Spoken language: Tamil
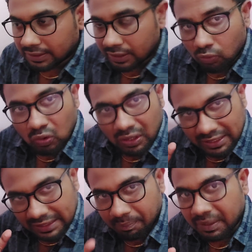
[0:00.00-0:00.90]
ஏன்னா உன்னோட
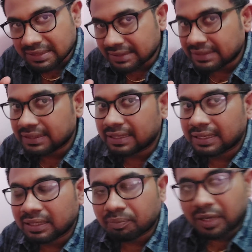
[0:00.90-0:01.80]
கெப்பாசிட்டி
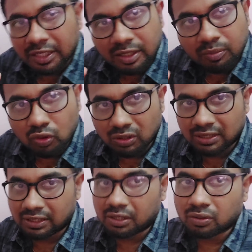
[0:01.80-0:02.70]
என்னன்னு படிக்கும்போது
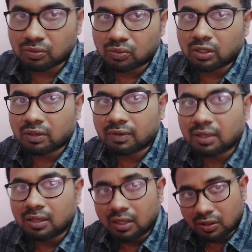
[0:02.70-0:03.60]
தான் தெரியும் ஓகேவா
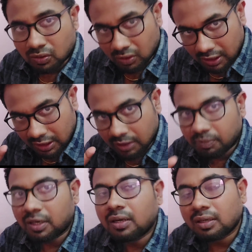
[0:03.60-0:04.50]
ஸோ
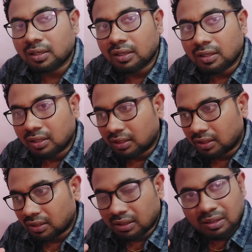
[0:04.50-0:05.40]
கண்டிப்பாக
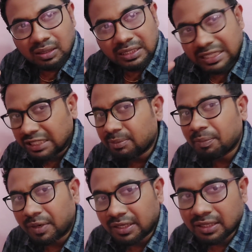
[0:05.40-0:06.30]
நீ
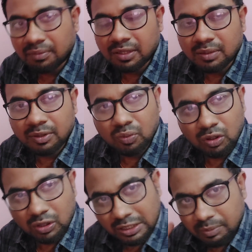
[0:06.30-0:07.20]
எதுவுமே படிக்காமல் இருந்த அப்படின்னா
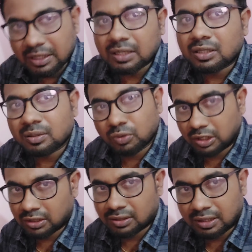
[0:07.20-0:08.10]
உனக்கு எதுவுமே கற்றுக்க
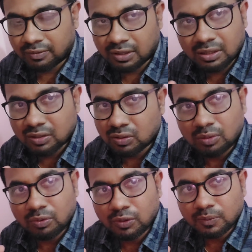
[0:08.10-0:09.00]
முடியாது அவ்வளோதான் நான்
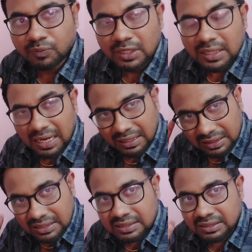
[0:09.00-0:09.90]
சொல்ல முடியும்
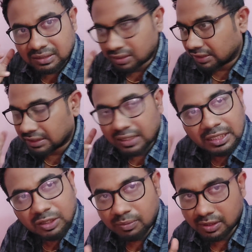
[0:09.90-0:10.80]
அட்லீஸ்ட் இந்த
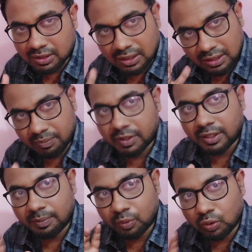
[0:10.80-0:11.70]
ரெண்டு மாதம் நல்லா
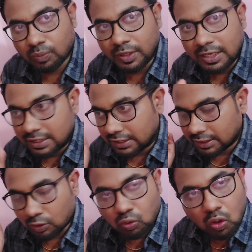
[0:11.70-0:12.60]
படிங்க போதும்
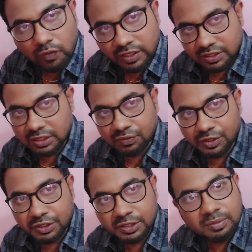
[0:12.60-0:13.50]
இந்த கோவிட்
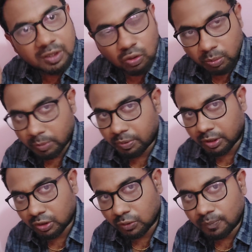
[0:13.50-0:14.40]
சுச்சுவேஷன் கவர்மெண்ட்
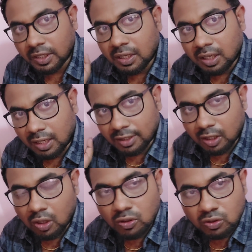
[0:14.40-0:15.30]
பார்த்துக்கும் அண்ட்
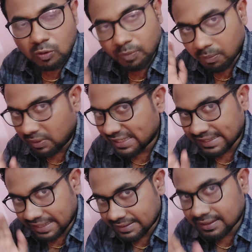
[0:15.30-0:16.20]
ஆல்சோ பப்ளிக்
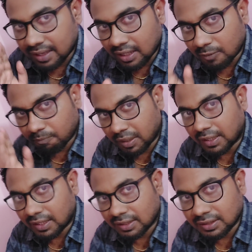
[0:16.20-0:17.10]
கேன்சல்
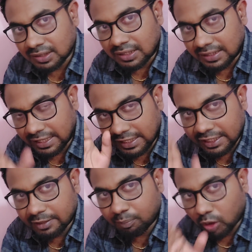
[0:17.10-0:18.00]
ஆகப்படாது
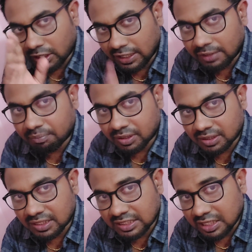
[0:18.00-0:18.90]
நைன்டி நைன் பாயிண்ட் நைன்
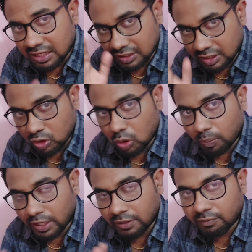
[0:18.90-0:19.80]
பர்சன்டேஜ் ஜீரோ
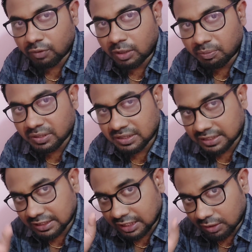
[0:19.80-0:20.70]
பாயிண்ட் ஒன்
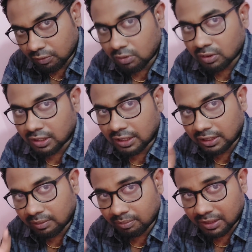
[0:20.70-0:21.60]
பர்சன்டேஜ் இந்த கடவுள்
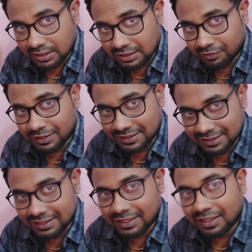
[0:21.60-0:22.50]
கையில் மனசில்
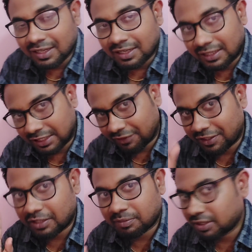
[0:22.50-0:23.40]
வச்சாதான் நீங்கள்
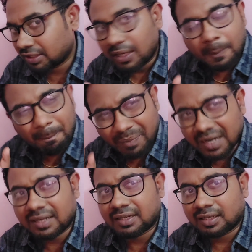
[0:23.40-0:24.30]
வேண்ட மாதிரி
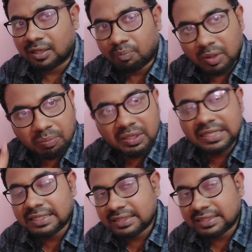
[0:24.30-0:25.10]
பட் பப்ளிக்